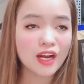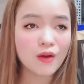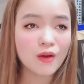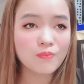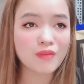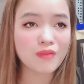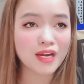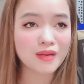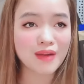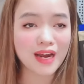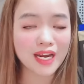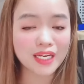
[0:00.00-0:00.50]

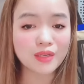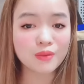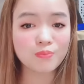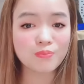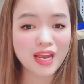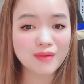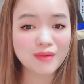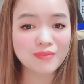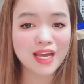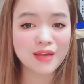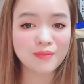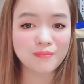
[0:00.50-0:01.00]
077
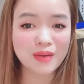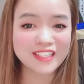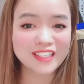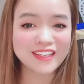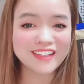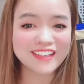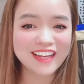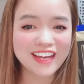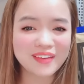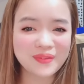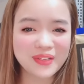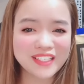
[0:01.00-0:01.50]
33 39
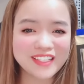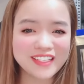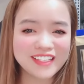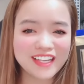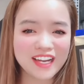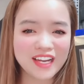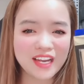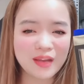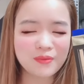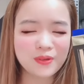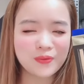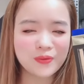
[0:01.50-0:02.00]
279 nha
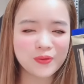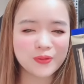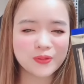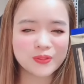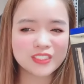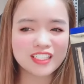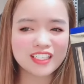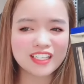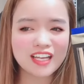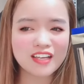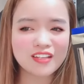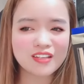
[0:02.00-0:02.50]
cảm ơn mọi người
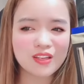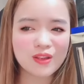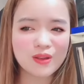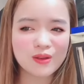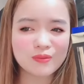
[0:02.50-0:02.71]
rất là nhiều